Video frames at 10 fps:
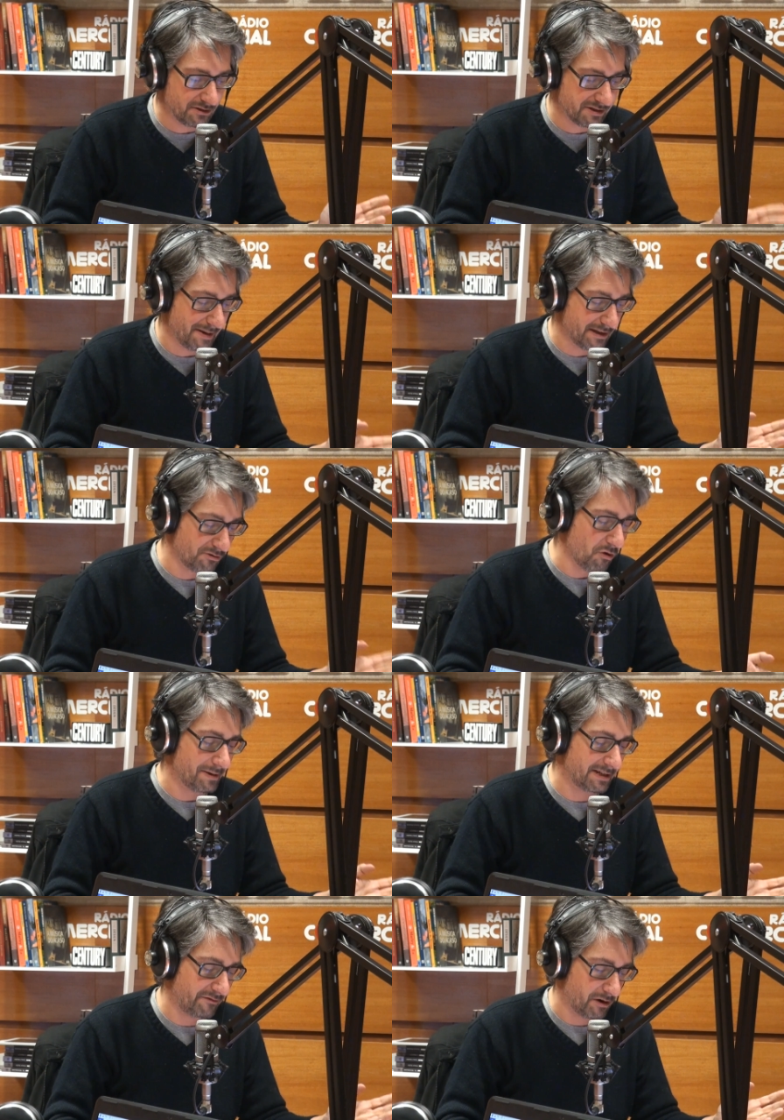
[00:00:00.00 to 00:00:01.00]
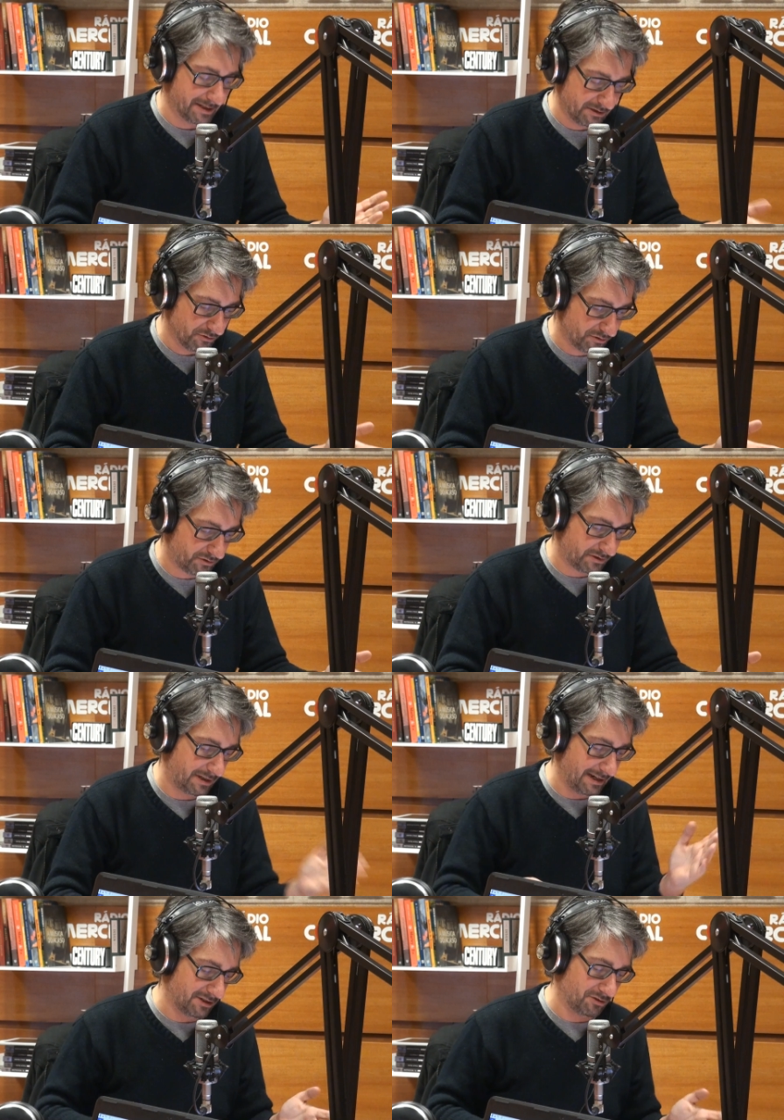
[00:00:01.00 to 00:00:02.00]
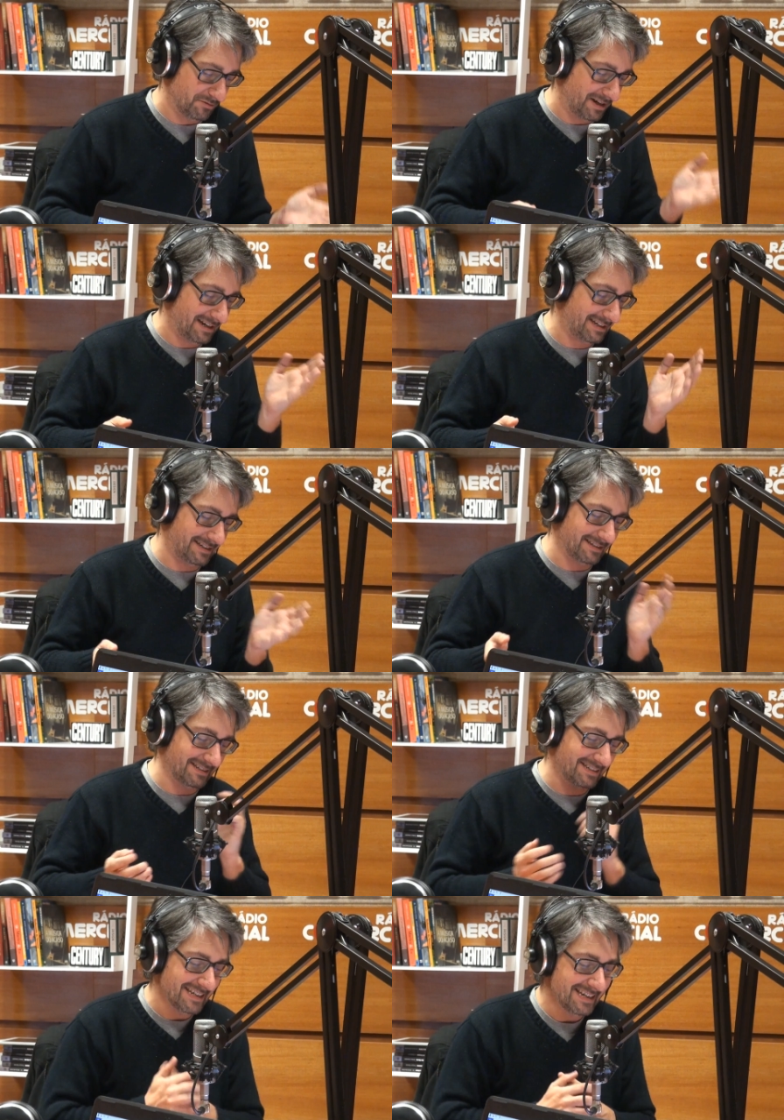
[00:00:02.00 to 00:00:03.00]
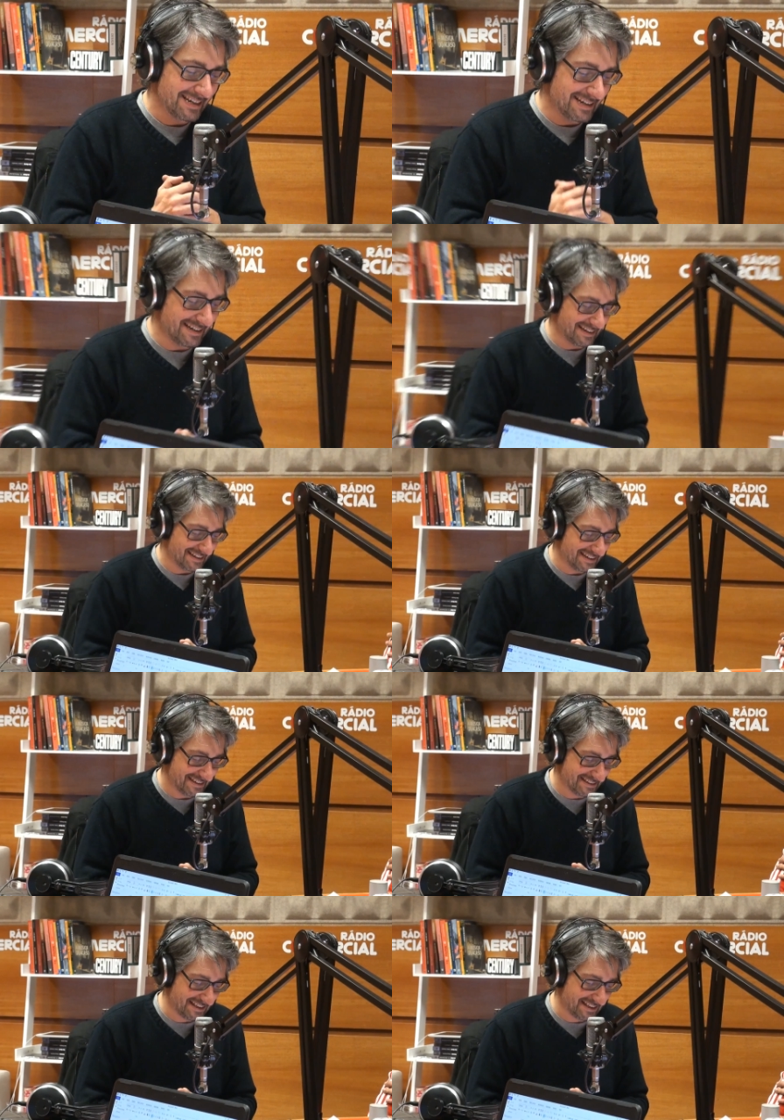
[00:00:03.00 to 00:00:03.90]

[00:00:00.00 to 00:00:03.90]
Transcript: kg de gomas em forma de urso sem açúcar que uh,